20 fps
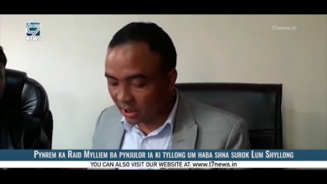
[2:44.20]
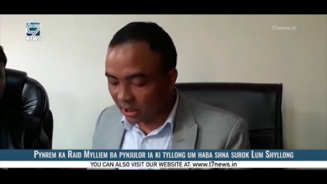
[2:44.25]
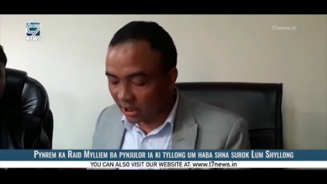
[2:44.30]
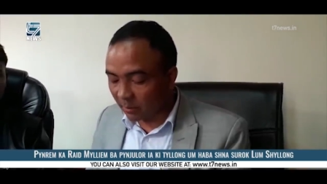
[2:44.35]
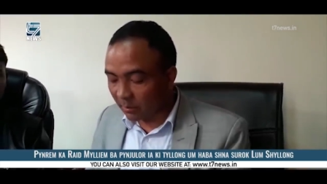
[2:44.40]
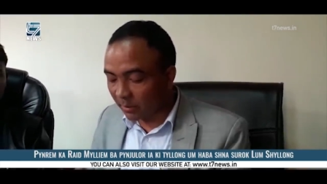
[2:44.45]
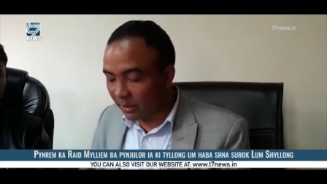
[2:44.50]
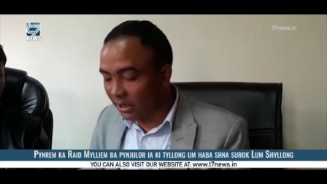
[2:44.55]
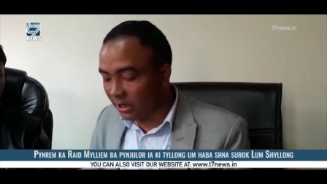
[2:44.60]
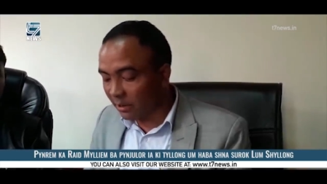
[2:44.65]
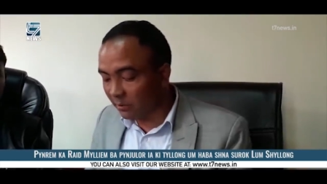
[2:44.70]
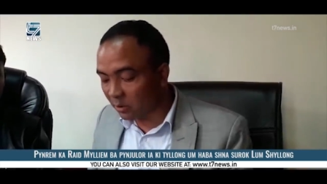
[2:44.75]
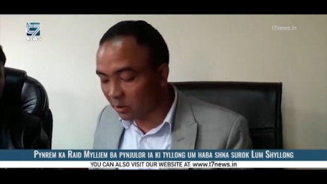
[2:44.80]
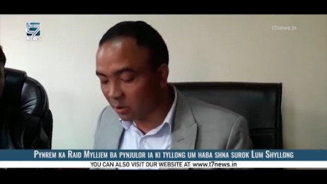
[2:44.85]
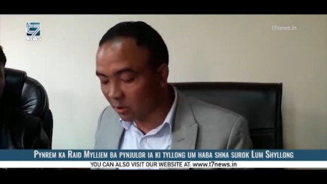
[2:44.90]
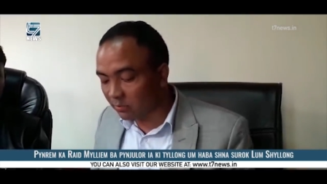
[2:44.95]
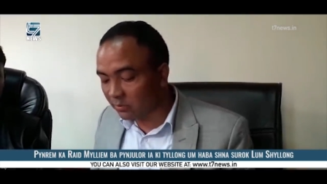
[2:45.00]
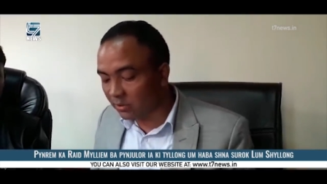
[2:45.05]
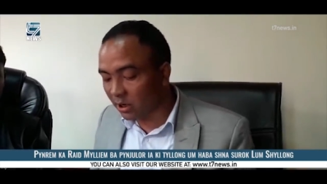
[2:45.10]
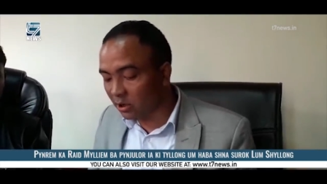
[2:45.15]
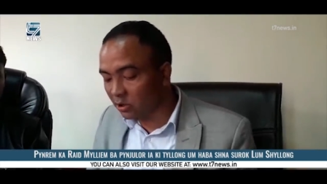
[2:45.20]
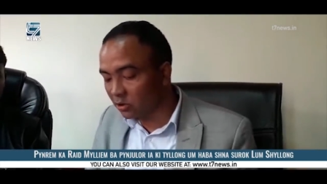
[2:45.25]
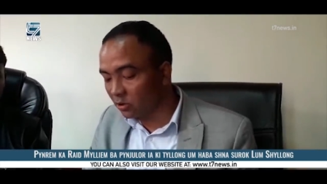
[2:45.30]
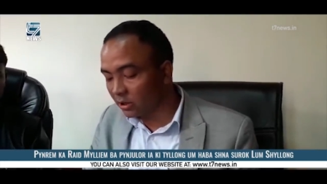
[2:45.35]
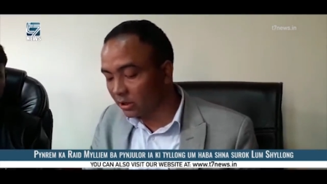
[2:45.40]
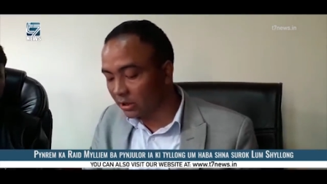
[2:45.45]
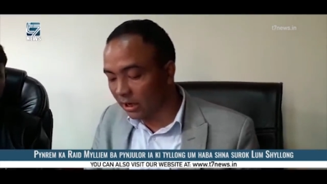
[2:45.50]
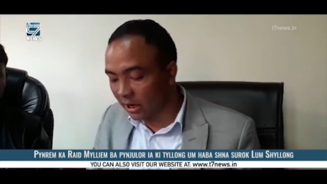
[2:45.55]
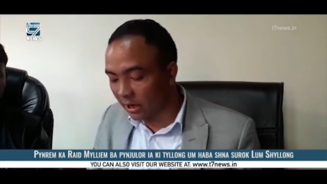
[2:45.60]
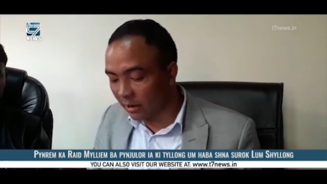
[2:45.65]
Kalau ni ni kita ustaz
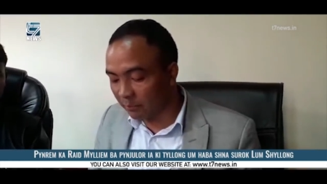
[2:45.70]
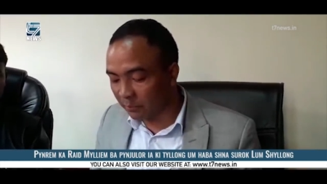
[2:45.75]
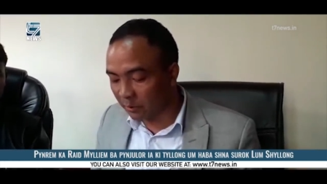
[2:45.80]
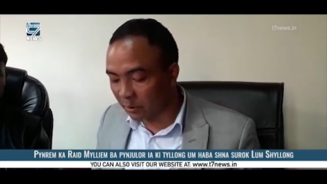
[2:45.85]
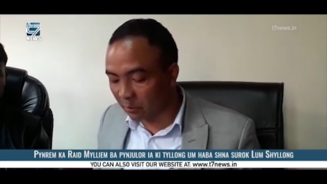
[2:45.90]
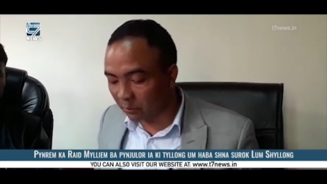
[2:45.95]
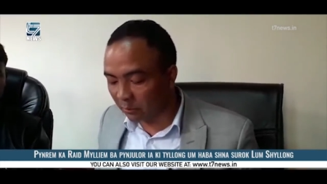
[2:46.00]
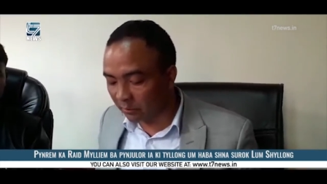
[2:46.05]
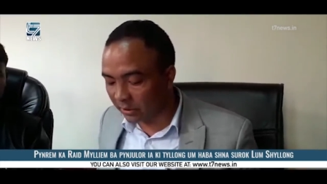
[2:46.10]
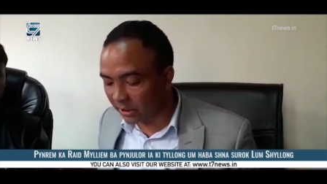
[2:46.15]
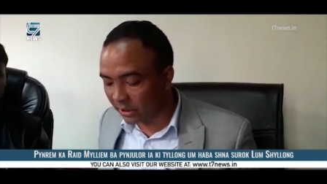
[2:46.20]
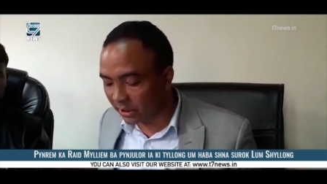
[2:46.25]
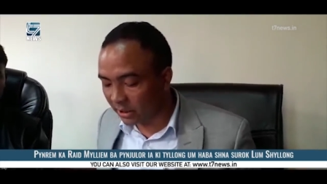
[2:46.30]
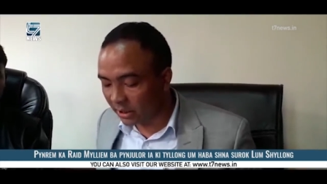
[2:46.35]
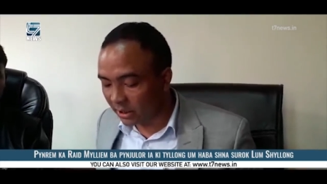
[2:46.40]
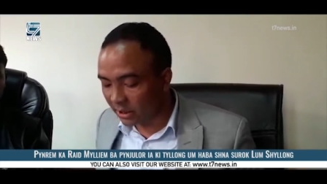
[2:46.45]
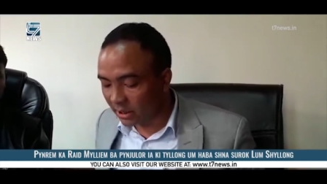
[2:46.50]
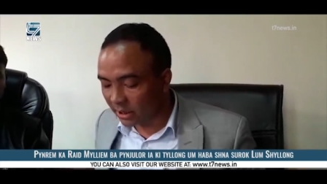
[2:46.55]
dong ka hidup di